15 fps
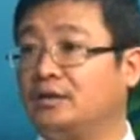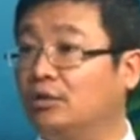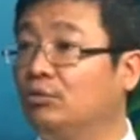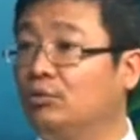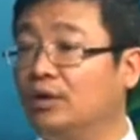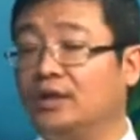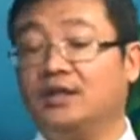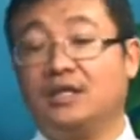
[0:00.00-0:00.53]

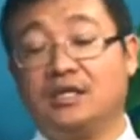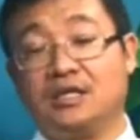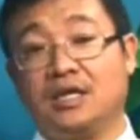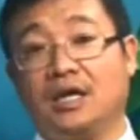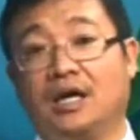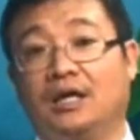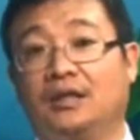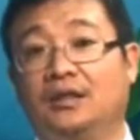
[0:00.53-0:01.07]
从我的理
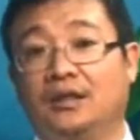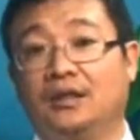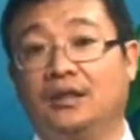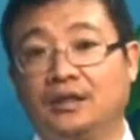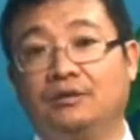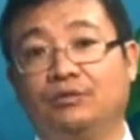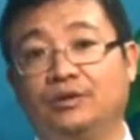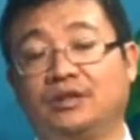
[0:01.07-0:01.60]
解哈，
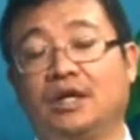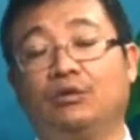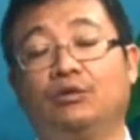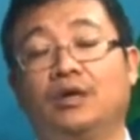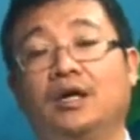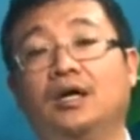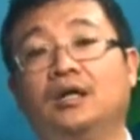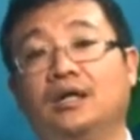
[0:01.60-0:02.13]
甚至会超
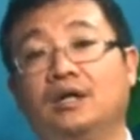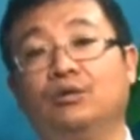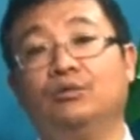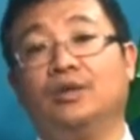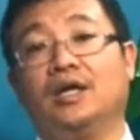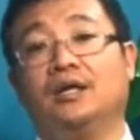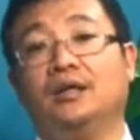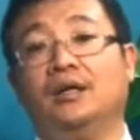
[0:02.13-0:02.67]
过二零一
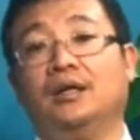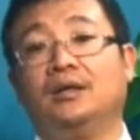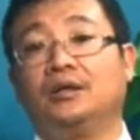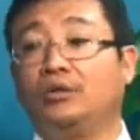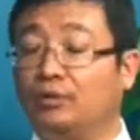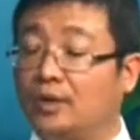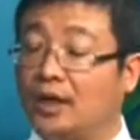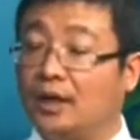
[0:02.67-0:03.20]
五年
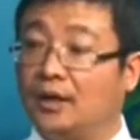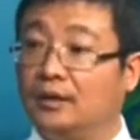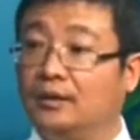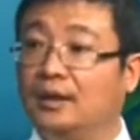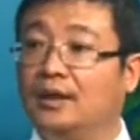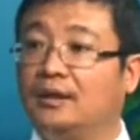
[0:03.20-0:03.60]
都有可能。